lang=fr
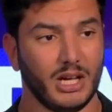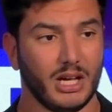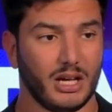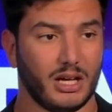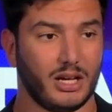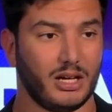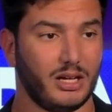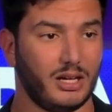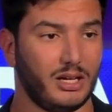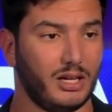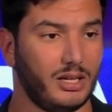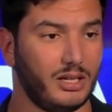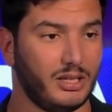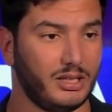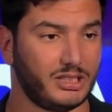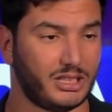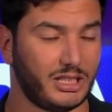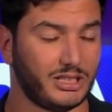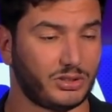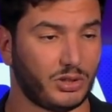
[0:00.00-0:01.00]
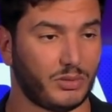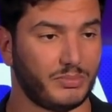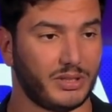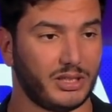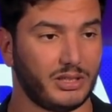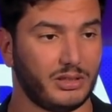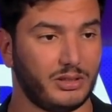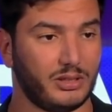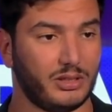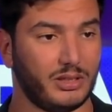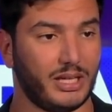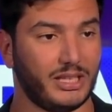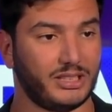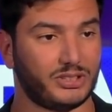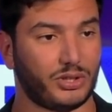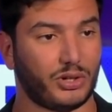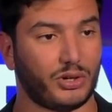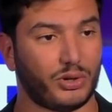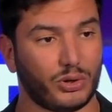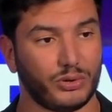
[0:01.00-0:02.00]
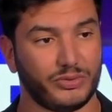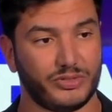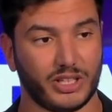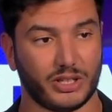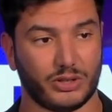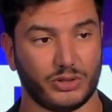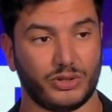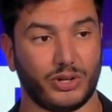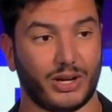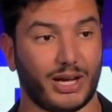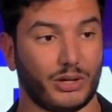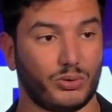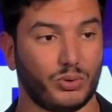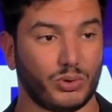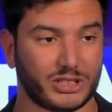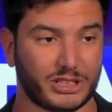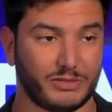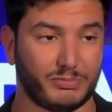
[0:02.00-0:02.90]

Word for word: je les sens bien, Leicester, revenir dans la course.